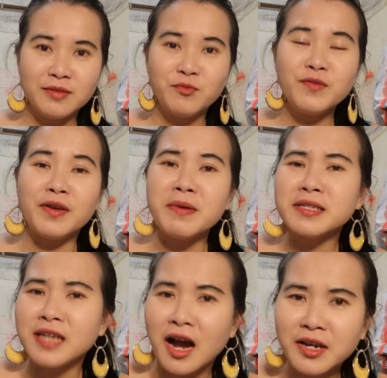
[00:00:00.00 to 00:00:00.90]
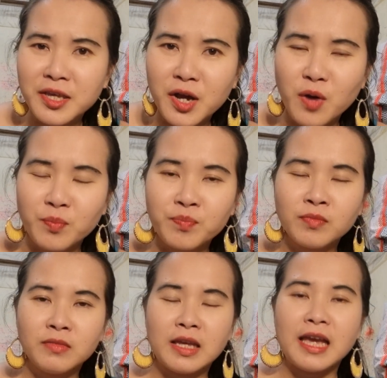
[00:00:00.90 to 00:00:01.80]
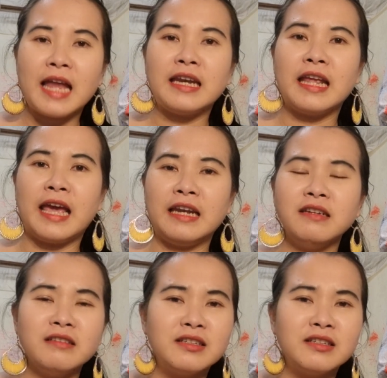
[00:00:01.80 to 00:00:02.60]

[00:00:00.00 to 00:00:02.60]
quý vị biết sợ gì không thì cái anh này ảnh